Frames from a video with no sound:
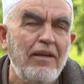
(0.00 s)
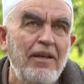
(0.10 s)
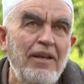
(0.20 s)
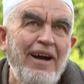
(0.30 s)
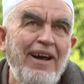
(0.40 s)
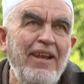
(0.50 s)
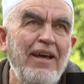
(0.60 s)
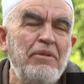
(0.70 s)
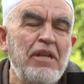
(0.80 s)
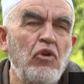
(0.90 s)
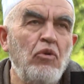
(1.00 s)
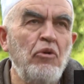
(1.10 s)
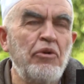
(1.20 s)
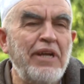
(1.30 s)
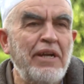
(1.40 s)
لعل من
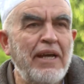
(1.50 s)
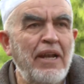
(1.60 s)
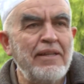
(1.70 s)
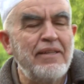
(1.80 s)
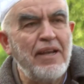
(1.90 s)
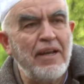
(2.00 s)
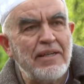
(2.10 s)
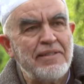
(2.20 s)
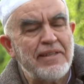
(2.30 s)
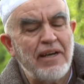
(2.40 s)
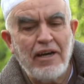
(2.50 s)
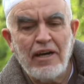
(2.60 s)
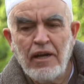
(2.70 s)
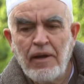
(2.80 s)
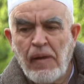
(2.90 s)
الأمور يعني التي لا
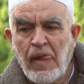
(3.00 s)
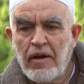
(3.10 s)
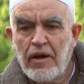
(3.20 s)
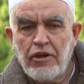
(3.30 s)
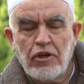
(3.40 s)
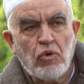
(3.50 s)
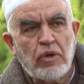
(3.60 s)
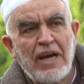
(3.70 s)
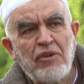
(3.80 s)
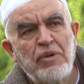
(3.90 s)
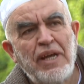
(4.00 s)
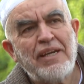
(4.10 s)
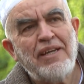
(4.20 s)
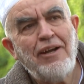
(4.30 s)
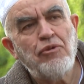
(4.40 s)
أنساها أنه كان
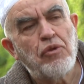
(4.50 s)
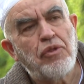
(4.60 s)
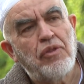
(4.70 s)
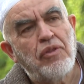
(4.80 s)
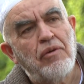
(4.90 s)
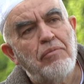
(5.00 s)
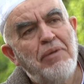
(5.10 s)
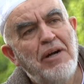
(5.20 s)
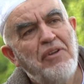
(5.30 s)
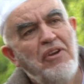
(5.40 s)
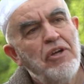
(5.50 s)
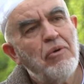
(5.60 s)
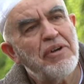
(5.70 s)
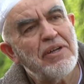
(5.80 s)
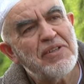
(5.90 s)
هناك يحدث بعض
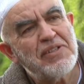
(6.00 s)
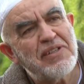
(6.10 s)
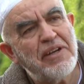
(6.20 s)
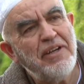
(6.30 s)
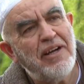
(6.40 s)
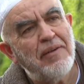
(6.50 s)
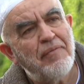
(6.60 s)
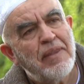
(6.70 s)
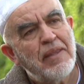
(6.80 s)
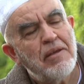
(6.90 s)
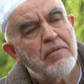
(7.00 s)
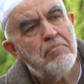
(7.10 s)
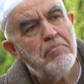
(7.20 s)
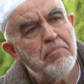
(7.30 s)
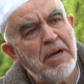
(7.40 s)
الحوارات السريعة
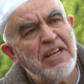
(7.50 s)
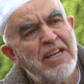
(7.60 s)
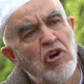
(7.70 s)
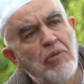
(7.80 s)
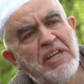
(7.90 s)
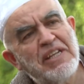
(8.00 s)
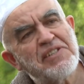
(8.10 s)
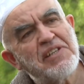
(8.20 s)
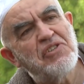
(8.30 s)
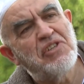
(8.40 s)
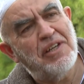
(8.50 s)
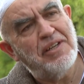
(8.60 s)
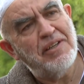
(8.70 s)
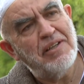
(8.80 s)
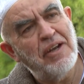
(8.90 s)
بيني وبين
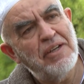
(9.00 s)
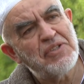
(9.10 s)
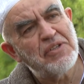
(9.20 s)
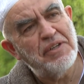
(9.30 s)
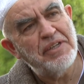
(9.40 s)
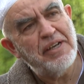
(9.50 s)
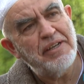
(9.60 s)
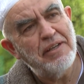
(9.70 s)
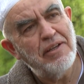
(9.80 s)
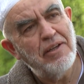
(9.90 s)
السجان الإسرائيلي